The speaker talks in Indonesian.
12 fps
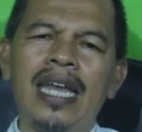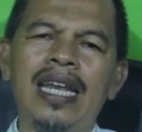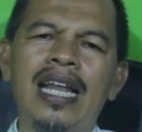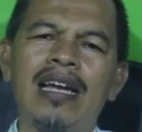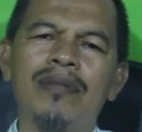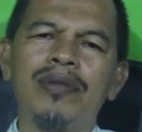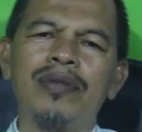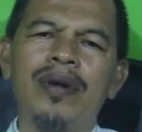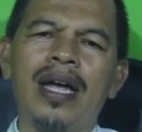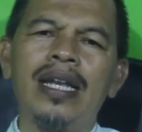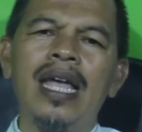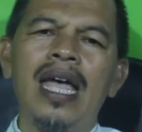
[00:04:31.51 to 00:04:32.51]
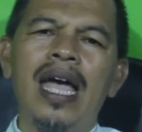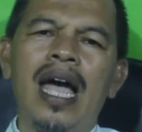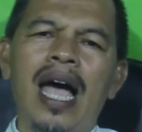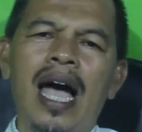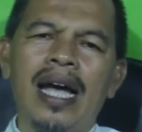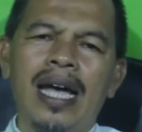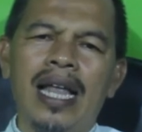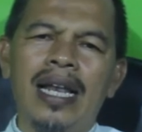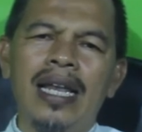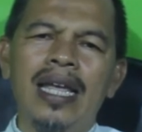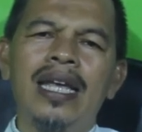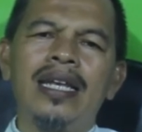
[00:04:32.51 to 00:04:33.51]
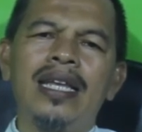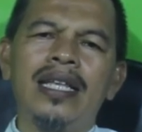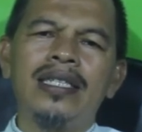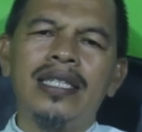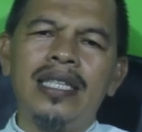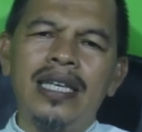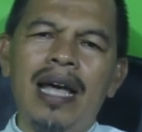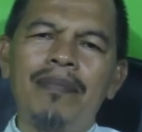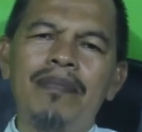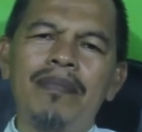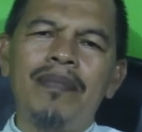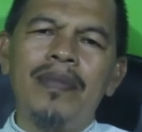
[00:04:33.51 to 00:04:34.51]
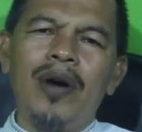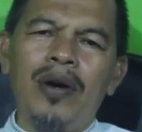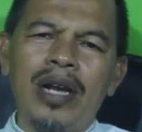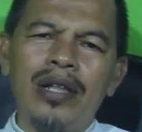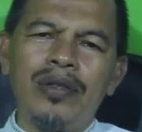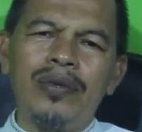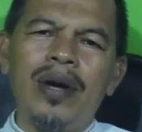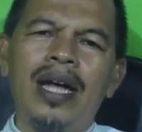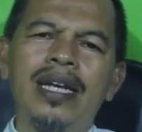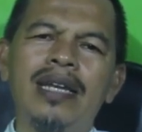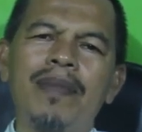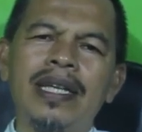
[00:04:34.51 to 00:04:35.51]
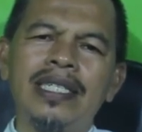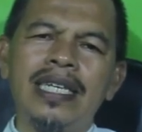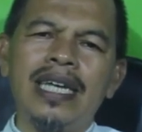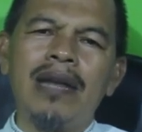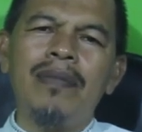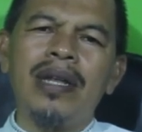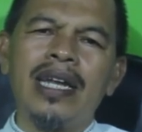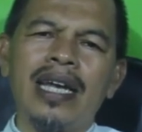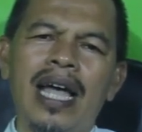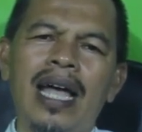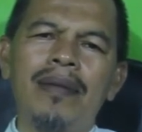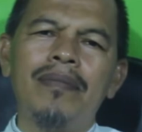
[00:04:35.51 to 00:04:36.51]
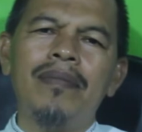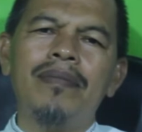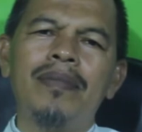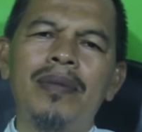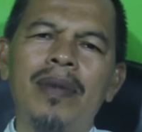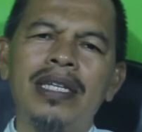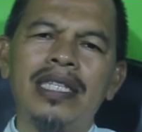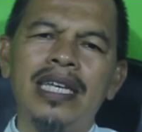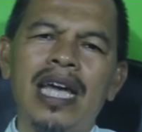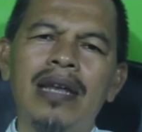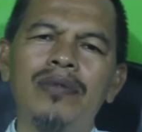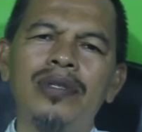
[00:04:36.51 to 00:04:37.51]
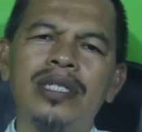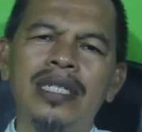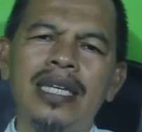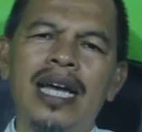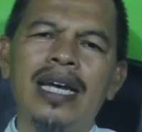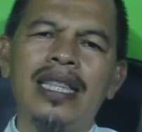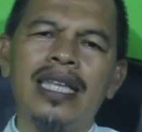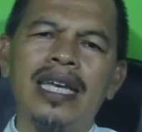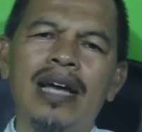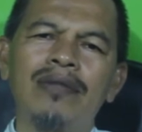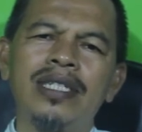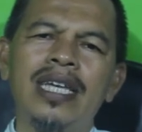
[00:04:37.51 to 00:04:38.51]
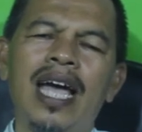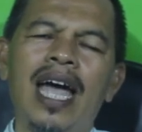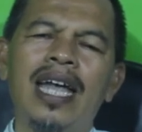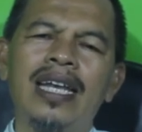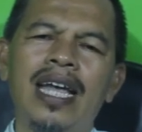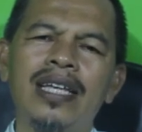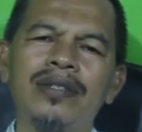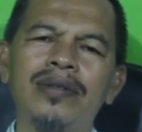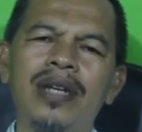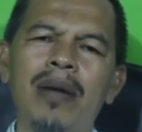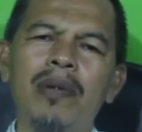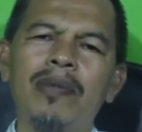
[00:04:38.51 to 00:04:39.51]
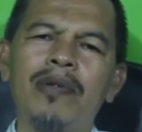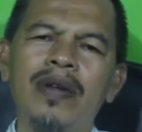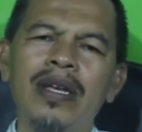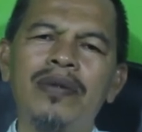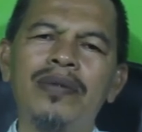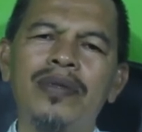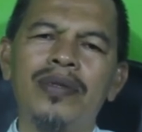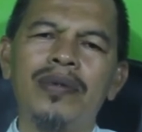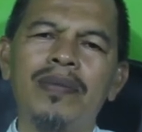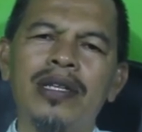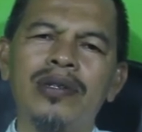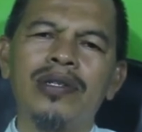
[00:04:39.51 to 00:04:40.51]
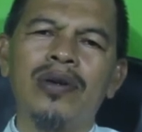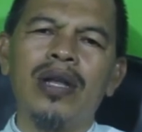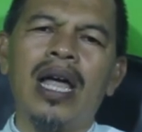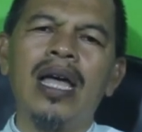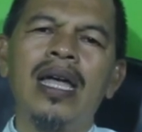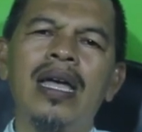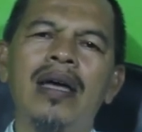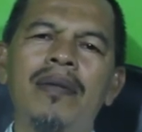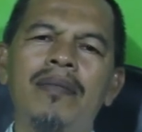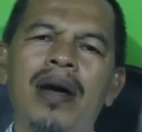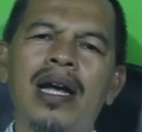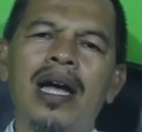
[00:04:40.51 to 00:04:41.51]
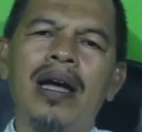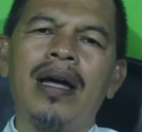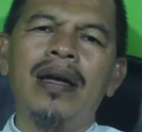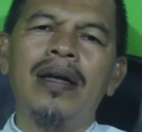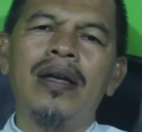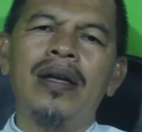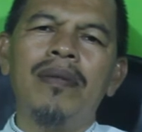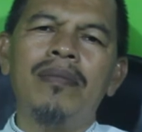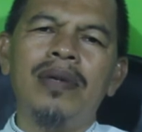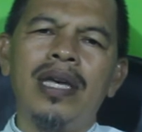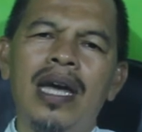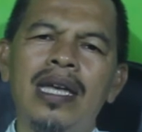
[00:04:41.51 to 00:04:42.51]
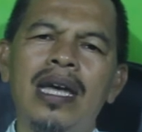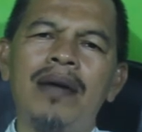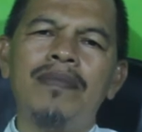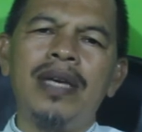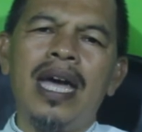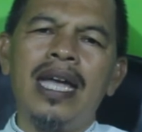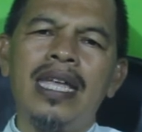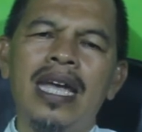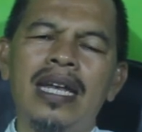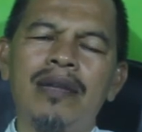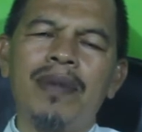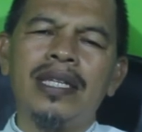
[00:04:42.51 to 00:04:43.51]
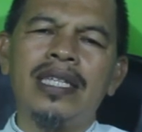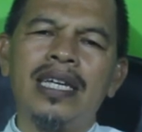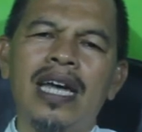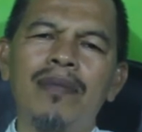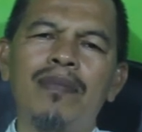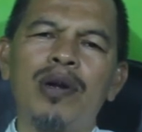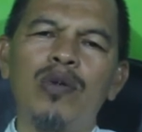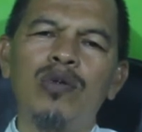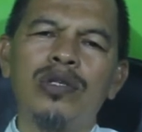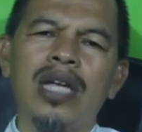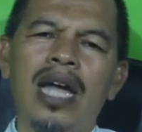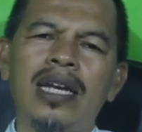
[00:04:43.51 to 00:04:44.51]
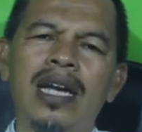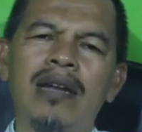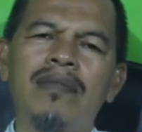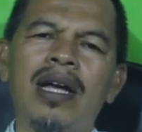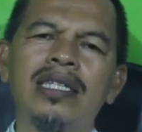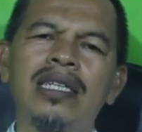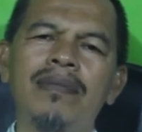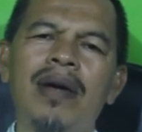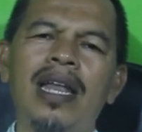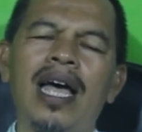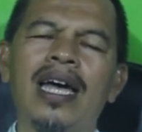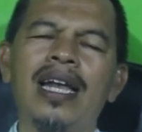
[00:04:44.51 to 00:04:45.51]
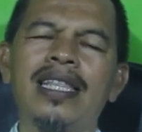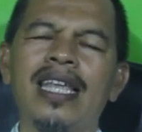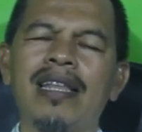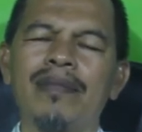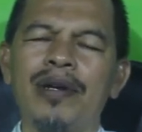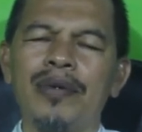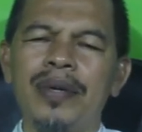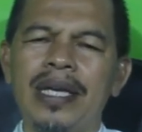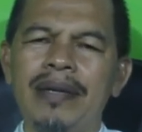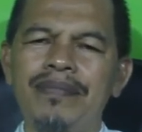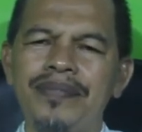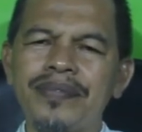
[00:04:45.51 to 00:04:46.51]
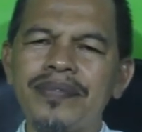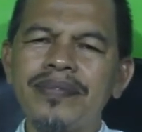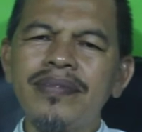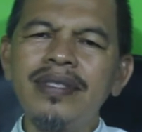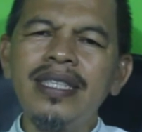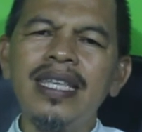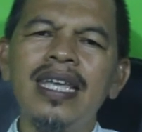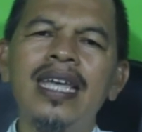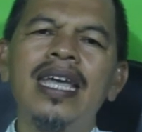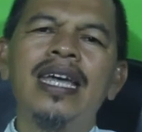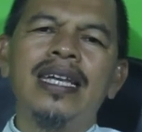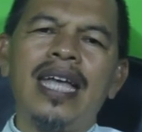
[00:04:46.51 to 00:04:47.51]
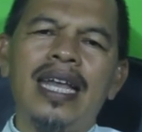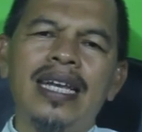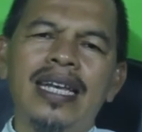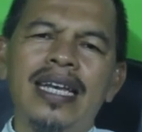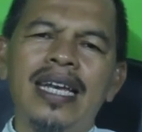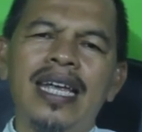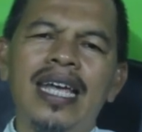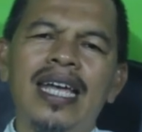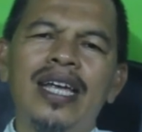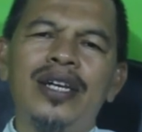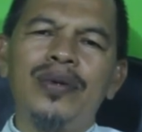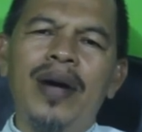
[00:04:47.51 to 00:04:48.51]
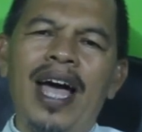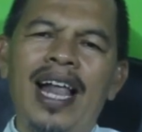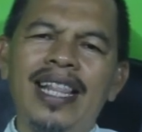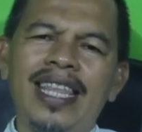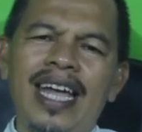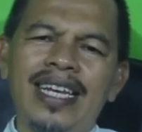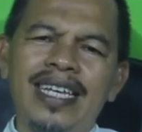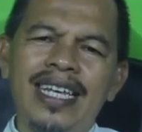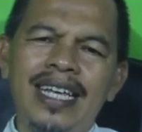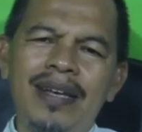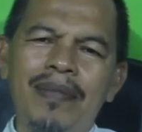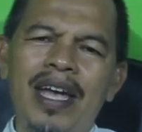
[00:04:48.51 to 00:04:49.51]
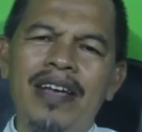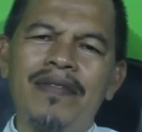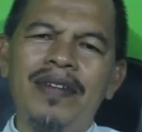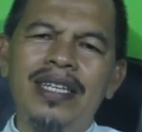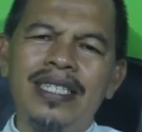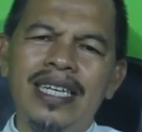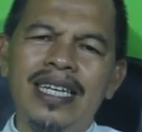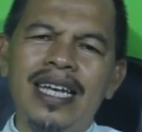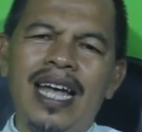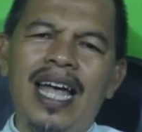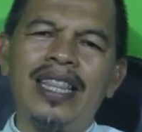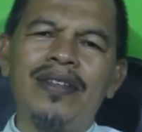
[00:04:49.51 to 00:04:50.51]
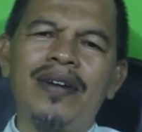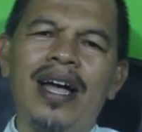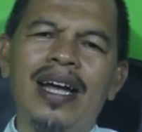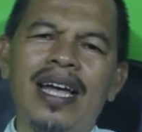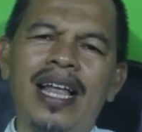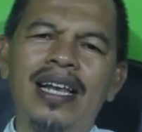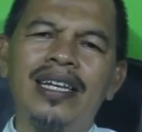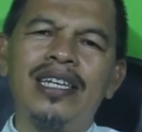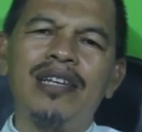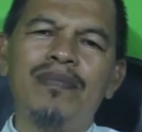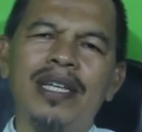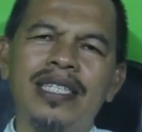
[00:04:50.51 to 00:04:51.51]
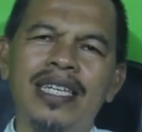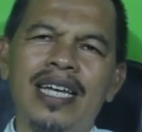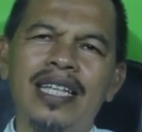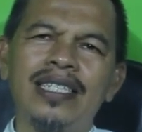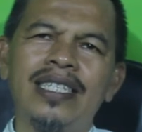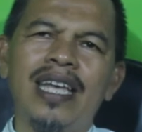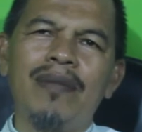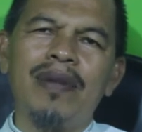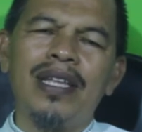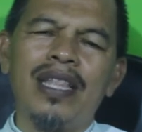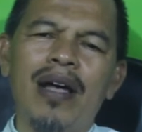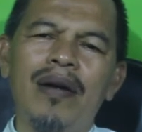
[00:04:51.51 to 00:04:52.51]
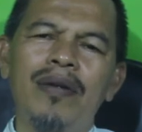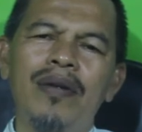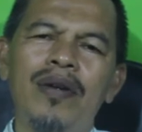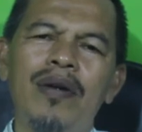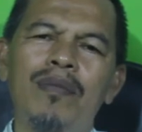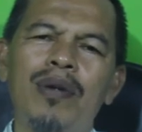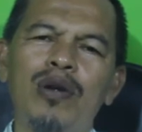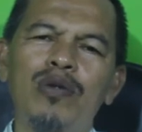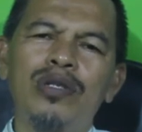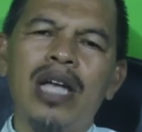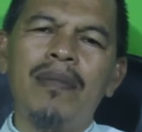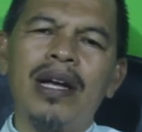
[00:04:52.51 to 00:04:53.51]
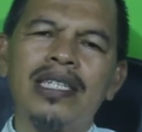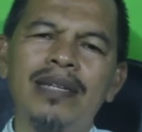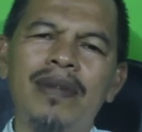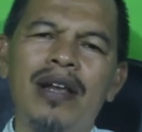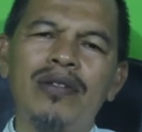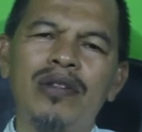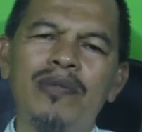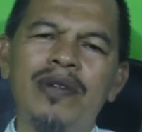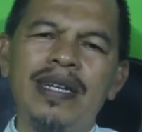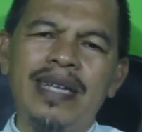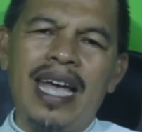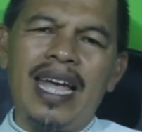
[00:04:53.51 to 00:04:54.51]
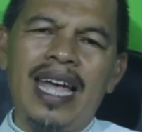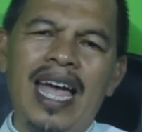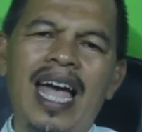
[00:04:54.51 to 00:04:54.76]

Inilah kebutuhan akal. Dan setiap orang tua dipastikan mereka memastikan usia ketika usia anak sudah memenuhi untuk masuk sekolah, maka biaya-biayanya dipastikan berusaha dengan maksimal agar terpenuhi. Dan dua hal tadi, baik fisik atau akal, dipastikan setiap kita berusaha maksimal untuk meninya.